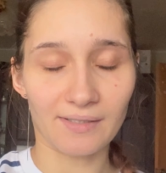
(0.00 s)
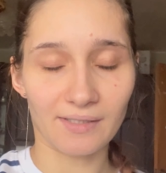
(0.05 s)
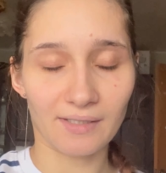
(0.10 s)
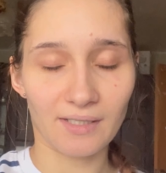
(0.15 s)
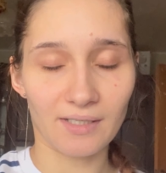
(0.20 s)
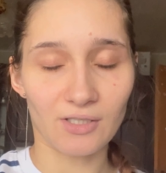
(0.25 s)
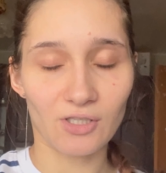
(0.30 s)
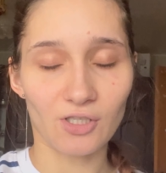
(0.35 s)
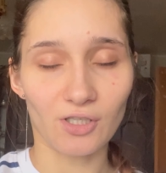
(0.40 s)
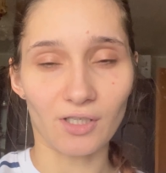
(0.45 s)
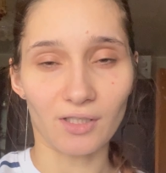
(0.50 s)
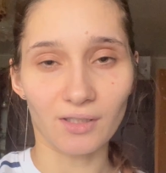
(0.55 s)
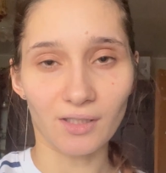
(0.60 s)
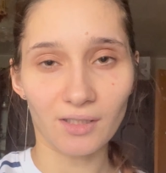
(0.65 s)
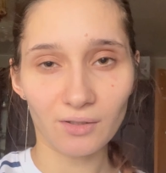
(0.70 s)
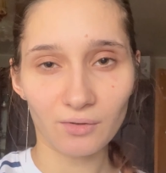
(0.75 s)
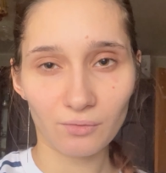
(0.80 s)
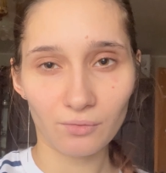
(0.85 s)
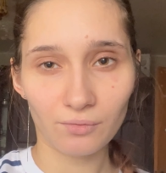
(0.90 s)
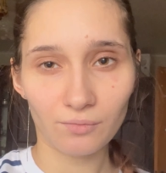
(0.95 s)
съесть
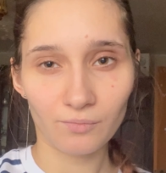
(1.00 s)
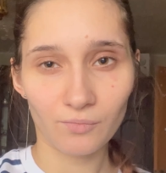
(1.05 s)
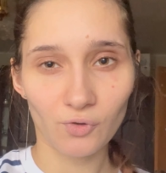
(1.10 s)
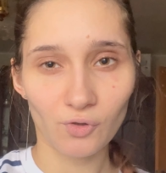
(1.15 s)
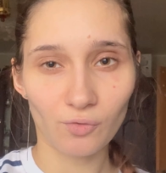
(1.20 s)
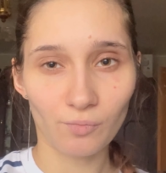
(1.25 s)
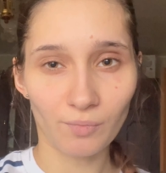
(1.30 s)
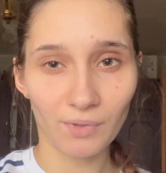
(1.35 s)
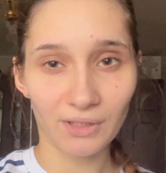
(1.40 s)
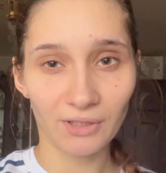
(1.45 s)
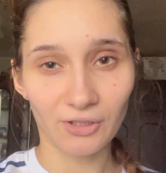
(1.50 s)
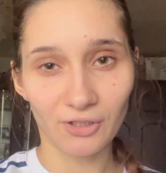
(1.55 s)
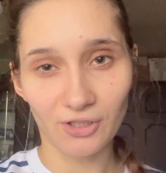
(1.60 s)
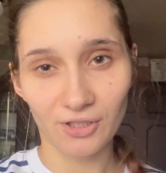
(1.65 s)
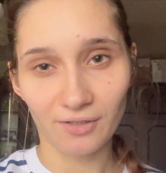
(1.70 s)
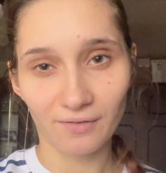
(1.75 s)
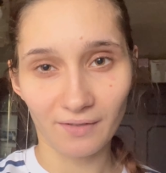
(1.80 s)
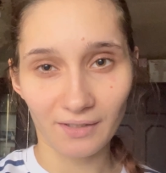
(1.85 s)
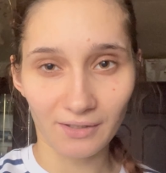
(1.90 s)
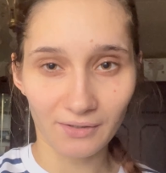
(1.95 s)
шоколадку, чтобы малыш
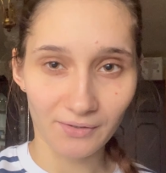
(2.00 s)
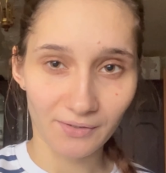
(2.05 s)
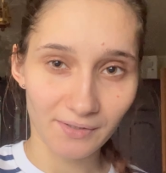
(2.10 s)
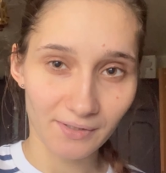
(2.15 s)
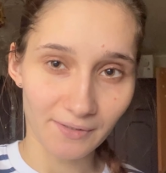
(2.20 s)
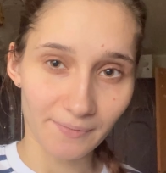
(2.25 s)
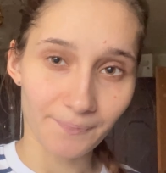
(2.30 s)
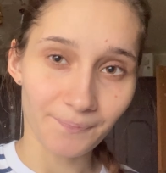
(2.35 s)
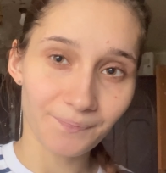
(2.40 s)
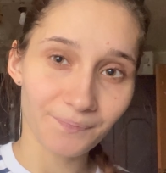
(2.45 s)
шевелился.